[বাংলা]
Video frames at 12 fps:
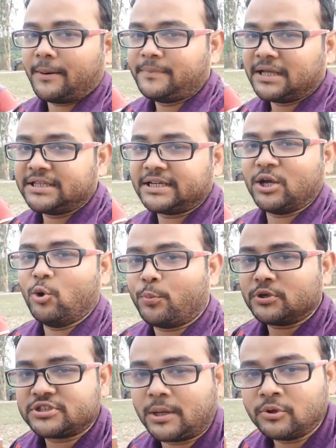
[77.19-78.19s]
আপনাদেরকে
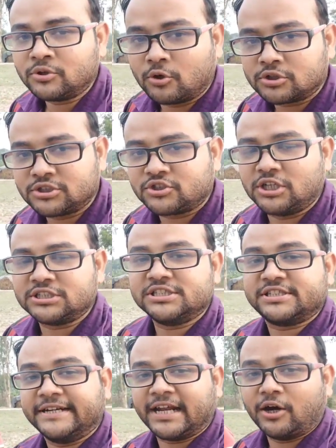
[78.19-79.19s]
উপস্থাপন করতে
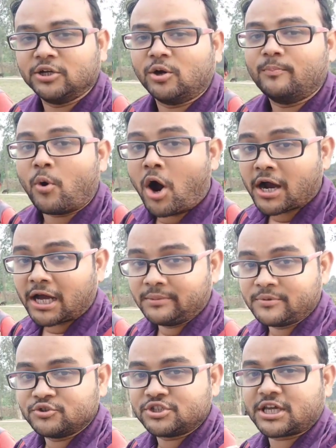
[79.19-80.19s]
চলেছি সেটা হলো
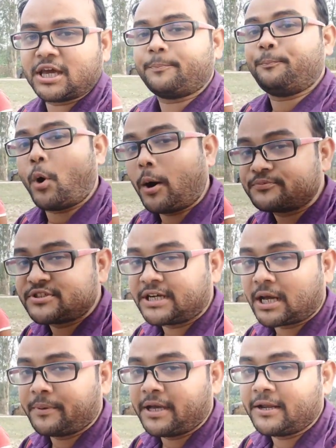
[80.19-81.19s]
মহাকাল মিউজিকের পপ সেট